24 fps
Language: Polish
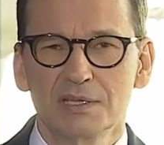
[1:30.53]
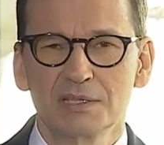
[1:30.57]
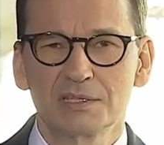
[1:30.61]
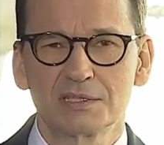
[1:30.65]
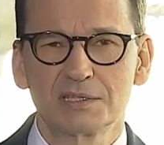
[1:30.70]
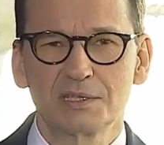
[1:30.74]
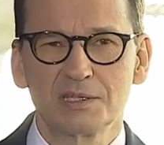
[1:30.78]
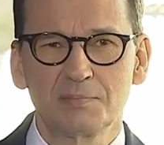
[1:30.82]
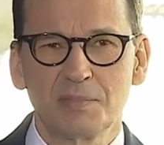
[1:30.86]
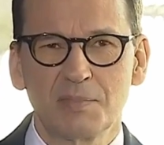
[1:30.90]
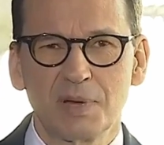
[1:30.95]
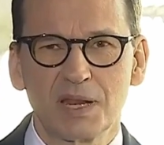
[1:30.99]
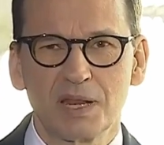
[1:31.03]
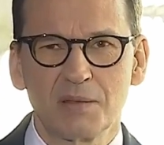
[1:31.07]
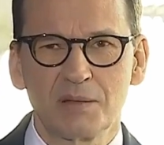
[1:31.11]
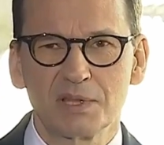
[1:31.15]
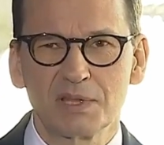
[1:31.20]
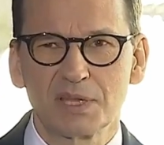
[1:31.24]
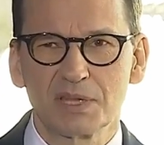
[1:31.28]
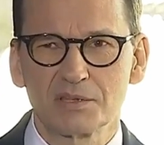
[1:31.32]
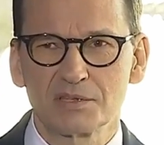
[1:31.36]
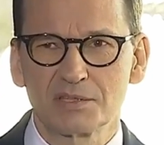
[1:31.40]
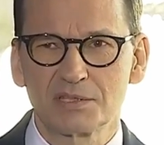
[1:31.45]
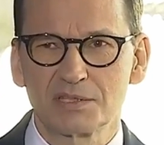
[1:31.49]
z
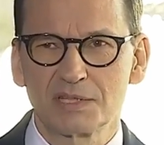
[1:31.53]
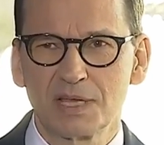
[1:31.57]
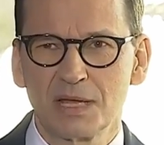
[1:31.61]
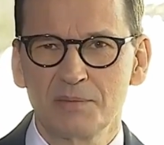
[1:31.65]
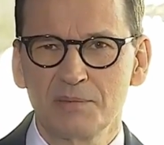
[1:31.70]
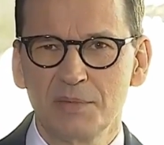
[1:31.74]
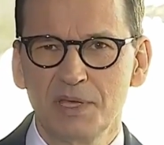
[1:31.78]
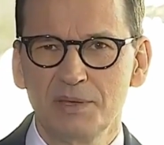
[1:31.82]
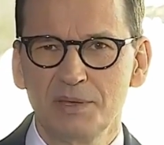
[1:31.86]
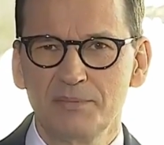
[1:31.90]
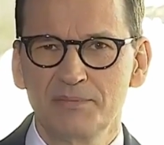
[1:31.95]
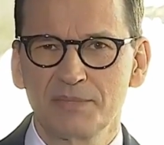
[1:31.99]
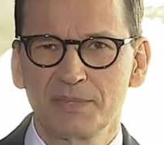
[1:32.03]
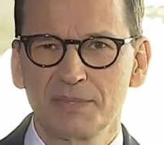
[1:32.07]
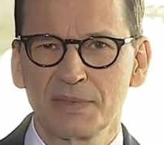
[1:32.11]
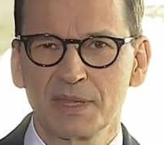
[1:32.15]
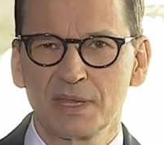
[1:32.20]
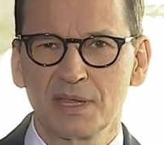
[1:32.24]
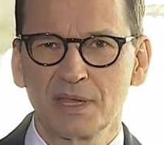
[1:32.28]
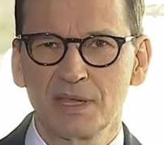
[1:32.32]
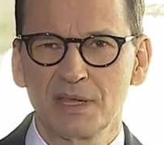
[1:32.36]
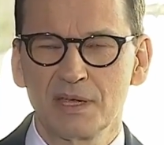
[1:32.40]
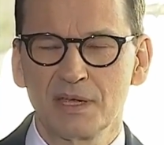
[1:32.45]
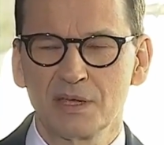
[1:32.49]
parlamentarzystami
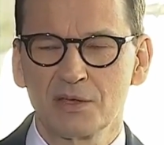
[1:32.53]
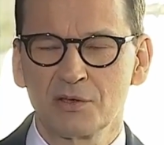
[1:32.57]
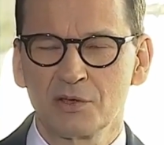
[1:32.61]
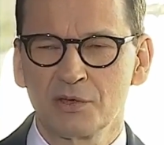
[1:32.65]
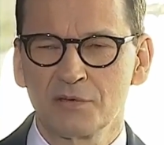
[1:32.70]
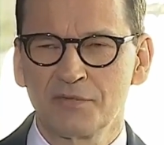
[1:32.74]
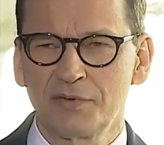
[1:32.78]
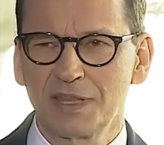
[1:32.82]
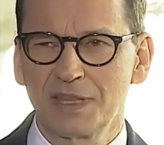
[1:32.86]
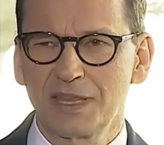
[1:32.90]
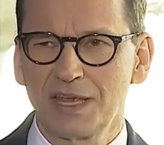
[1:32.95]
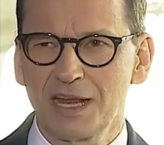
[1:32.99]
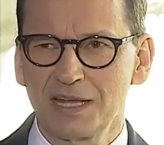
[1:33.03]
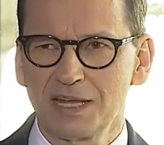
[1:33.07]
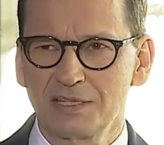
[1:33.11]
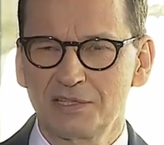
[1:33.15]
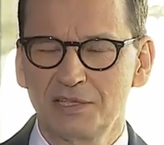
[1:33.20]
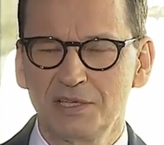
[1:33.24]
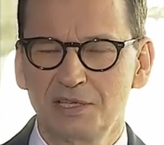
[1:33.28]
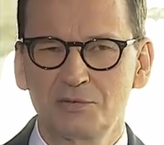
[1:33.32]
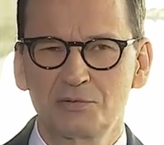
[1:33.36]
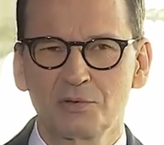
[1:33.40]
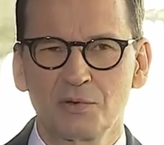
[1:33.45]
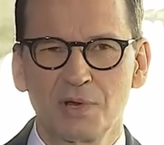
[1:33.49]
e,
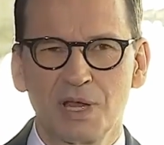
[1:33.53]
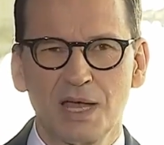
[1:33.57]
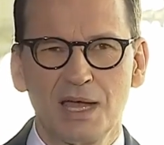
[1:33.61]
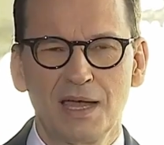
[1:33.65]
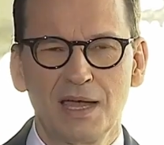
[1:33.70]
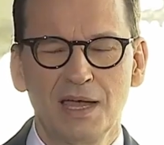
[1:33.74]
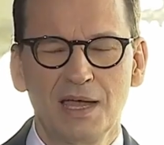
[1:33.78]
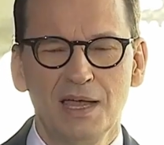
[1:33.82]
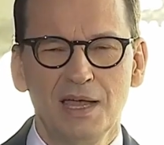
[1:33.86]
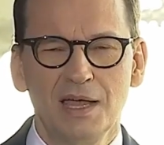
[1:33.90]
Konfederacji, która